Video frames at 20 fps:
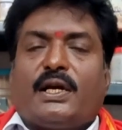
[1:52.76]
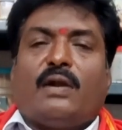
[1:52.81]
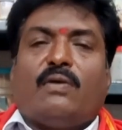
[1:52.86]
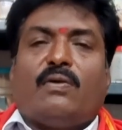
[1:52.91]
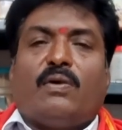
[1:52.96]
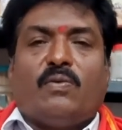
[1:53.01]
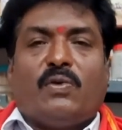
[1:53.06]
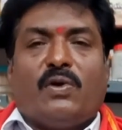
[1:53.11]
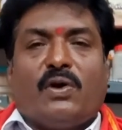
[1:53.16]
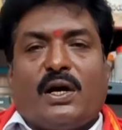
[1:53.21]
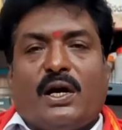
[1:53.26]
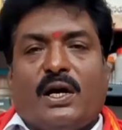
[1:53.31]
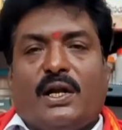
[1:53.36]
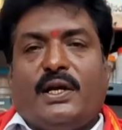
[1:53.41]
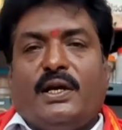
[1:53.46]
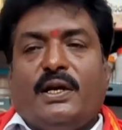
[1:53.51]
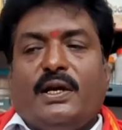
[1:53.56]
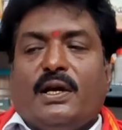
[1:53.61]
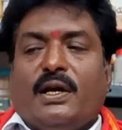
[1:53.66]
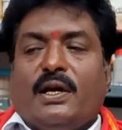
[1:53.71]
కల్వంలో
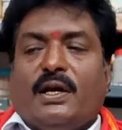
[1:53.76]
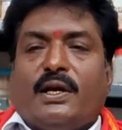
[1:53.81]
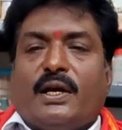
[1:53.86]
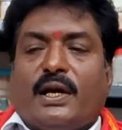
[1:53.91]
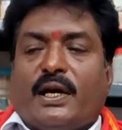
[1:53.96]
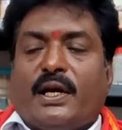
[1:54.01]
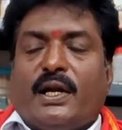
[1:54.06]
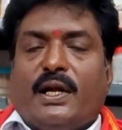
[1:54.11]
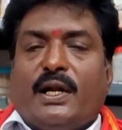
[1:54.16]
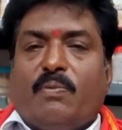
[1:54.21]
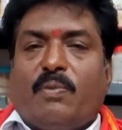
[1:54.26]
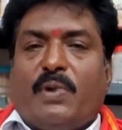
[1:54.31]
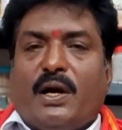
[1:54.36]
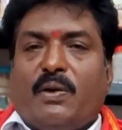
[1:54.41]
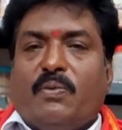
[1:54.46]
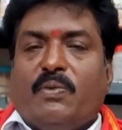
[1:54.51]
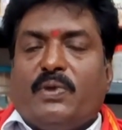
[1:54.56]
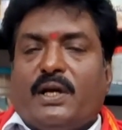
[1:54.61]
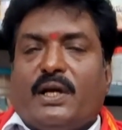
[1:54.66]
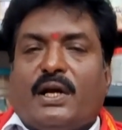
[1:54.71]
కానీ ఎక్కడైనా బండ
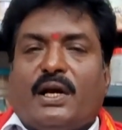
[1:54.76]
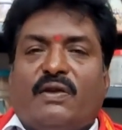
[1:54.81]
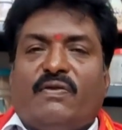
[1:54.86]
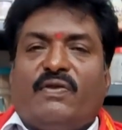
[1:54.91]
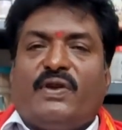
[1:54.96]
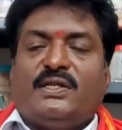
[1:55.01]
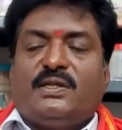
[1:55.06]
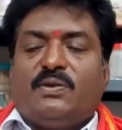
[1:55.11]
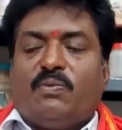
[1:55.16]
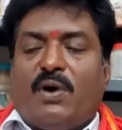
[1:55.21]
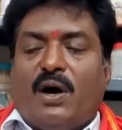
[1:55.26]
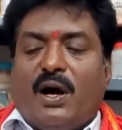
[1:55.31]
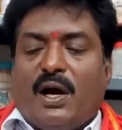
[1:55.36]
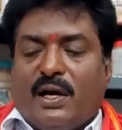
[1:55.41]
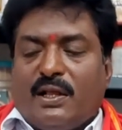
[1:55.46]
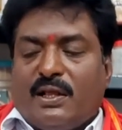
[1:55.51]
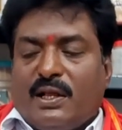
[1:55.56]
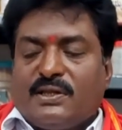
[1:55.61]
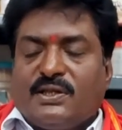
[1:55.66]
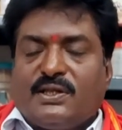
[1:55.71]
మీద కానీ వేసి
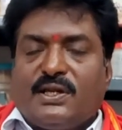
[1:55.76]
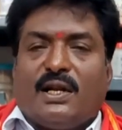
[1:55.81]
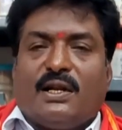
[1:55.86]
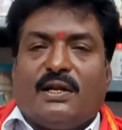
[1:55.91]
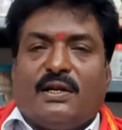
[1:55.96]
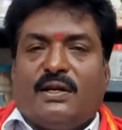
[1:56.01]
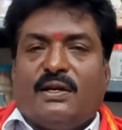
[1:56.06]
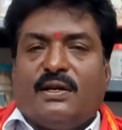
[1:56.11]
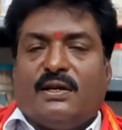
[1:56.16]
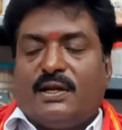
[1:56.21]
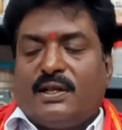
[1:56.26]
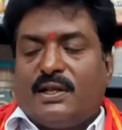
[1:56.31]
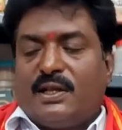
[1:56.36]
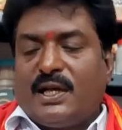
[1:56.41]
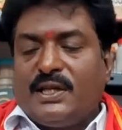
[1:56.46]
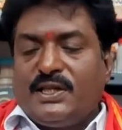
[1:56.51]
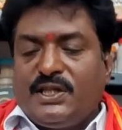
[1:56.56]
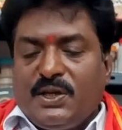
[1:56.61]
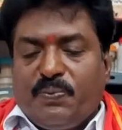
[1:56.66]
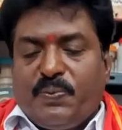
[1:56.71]
బాగా దంచాలి
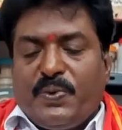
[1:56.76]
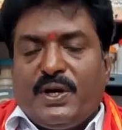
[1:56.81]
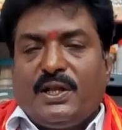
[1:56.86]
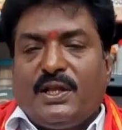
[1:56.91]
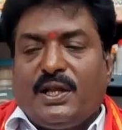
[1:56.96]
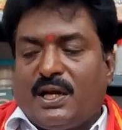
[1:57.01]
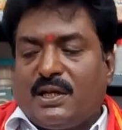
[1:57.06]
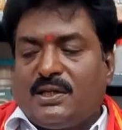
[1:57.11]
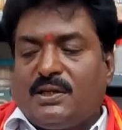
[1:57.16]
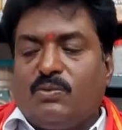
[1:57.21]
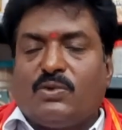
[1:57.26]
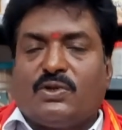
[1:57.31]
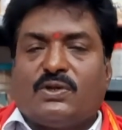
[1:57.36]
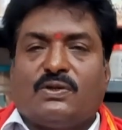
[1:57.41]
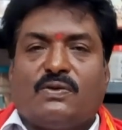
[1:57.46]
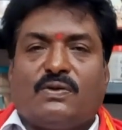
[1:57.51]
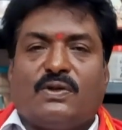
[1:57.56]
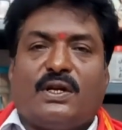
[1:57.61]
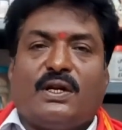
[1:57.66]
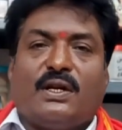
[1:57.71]
దంచి పిండితే రసం
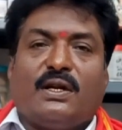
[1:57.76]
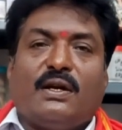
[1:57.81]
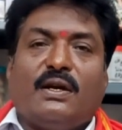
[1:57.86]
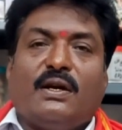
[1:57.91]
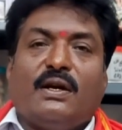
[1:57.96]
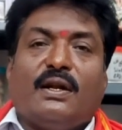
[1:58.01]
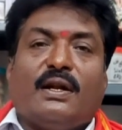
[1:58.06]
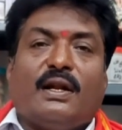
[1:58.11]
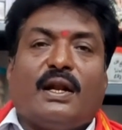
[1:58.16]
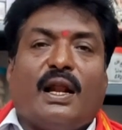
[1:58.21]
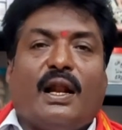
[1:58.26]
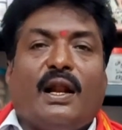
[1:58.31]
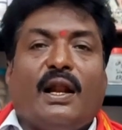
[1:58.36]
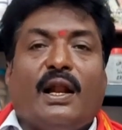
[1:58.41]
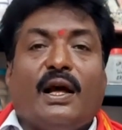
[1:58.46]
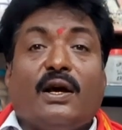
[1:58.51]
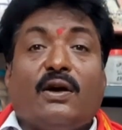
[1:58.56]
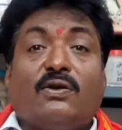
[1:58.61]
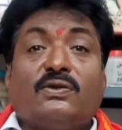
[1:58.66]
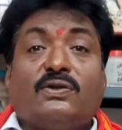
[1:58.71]
వస్తుంది
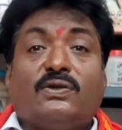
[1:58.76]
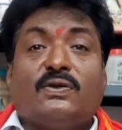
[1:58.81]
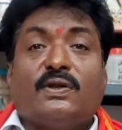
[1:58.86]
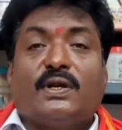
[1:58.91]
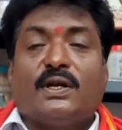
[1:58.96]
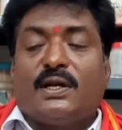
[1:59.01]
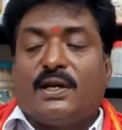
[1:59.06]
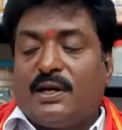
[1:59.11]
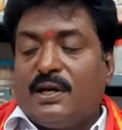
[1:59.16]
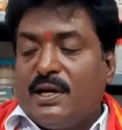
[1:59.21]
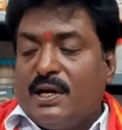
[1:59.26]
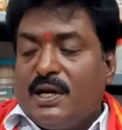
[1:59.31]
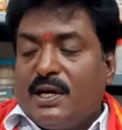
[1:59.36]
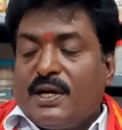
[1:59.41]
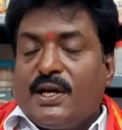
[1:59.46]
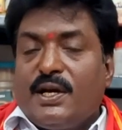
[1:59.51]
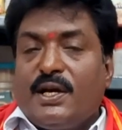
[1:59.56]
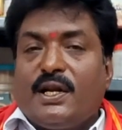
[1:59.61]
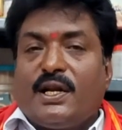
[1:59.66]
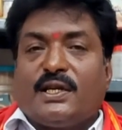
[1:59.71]
నల్లగా వస్తుందండి
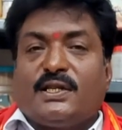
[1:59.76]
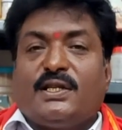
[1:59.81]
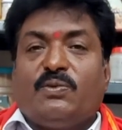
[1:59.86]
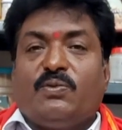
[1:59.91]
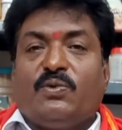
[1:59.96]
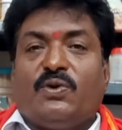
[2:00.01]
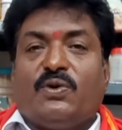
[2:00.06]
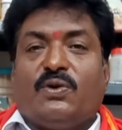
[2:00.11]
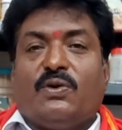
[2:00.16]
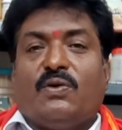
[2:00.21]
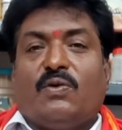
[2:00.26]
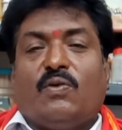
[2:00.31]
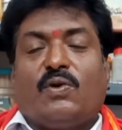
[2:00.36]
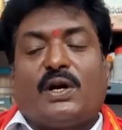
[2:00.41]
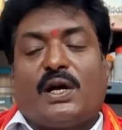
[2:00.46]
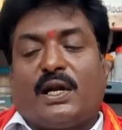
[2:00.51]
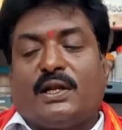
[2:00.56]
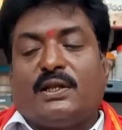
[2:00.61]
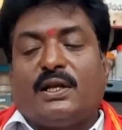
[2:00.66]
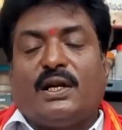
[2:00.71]
ఈ రసము ఒక
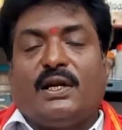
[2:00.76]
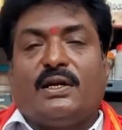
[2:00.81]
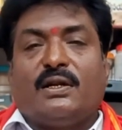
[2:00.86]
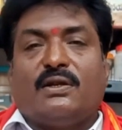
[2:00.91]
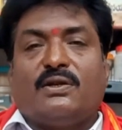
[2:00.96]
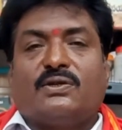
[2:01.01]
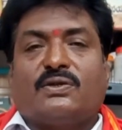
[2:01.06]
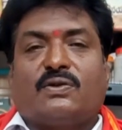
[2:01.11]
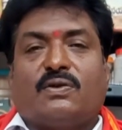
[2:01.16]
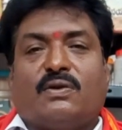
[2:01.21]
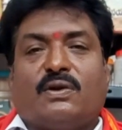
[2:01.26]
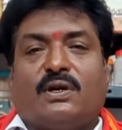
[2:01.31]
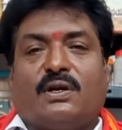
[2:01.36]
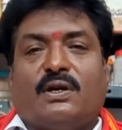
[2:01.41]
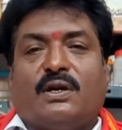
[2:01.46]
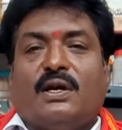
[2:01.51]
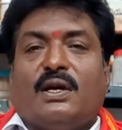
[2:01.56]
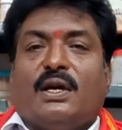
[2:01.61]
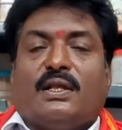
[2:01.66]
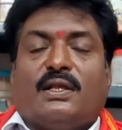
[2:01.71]
అర్ధ లీటర్ తీసుకోండి
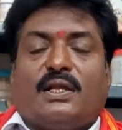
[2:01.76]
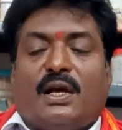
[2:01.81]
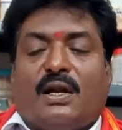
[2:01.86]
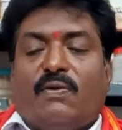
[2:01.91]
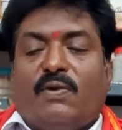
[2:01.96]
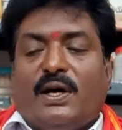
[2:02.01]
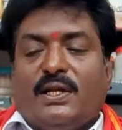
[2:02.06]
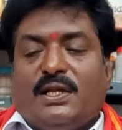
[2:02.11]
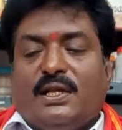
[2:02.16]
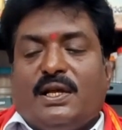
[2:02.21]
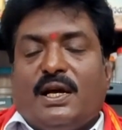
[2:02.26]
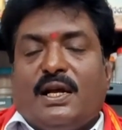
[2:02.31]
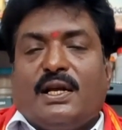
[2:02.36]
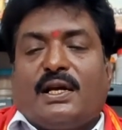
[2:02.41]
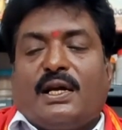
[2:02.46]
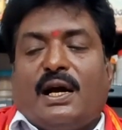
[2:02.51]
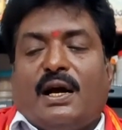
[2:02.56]
తర్వాత దానికి